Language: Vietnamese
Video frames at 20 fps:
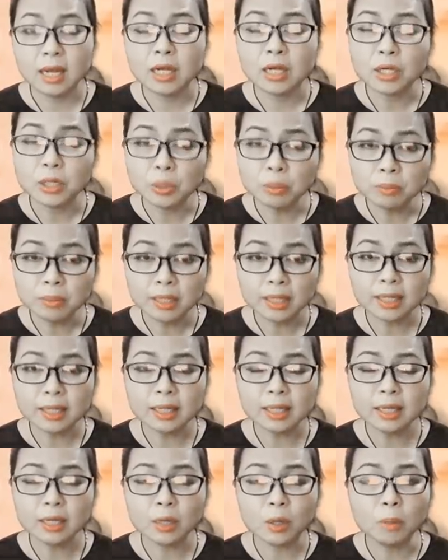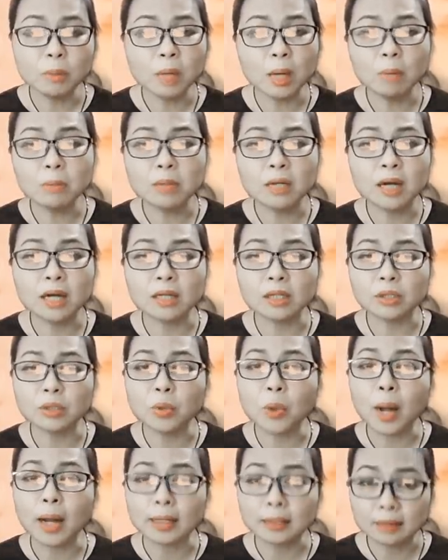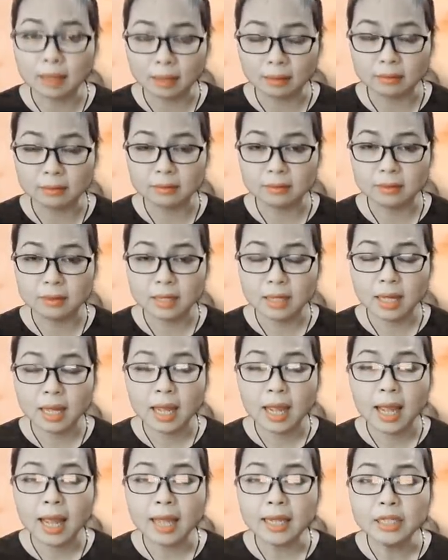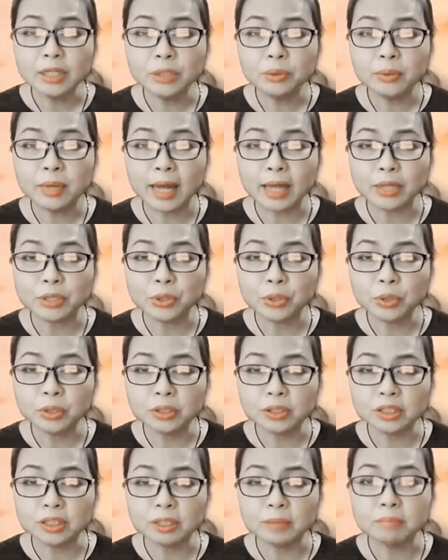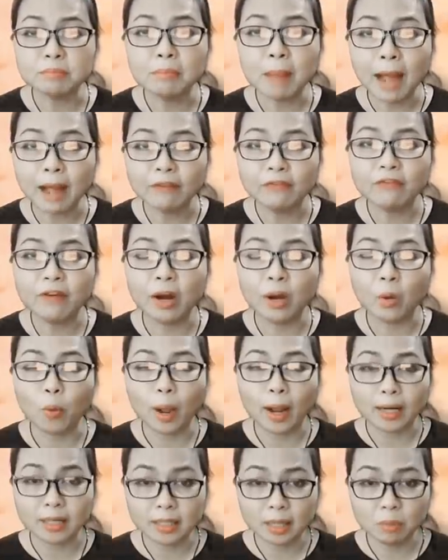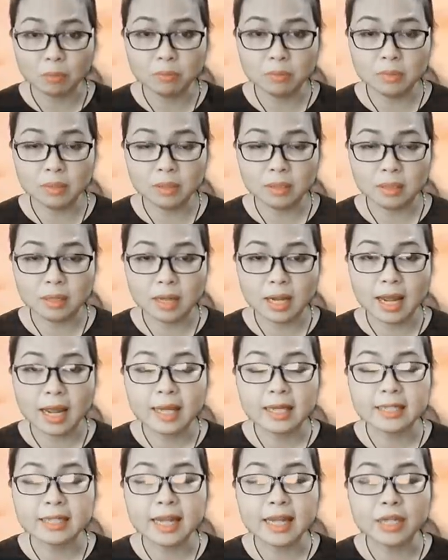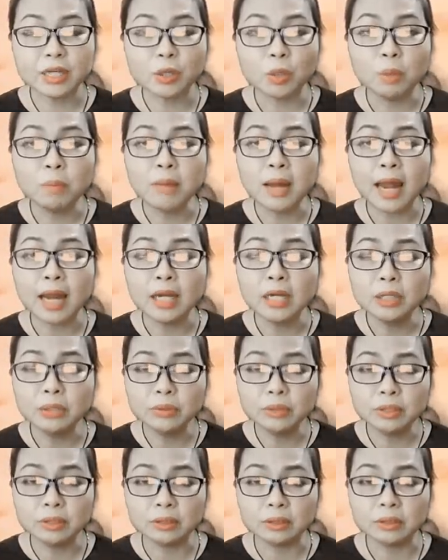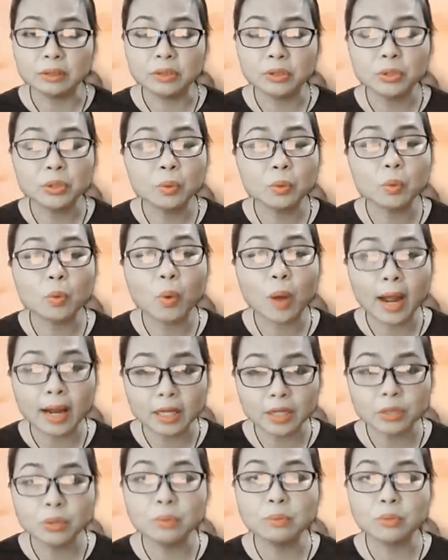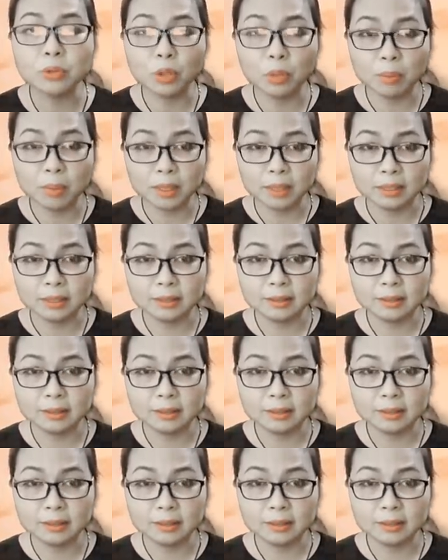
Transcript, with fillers: Đúng lý cũng không cần đoạt tận, hãy lưu lại cho người ba phần khoảng trống đây cũng là lưu được chút khoan dung cho mình.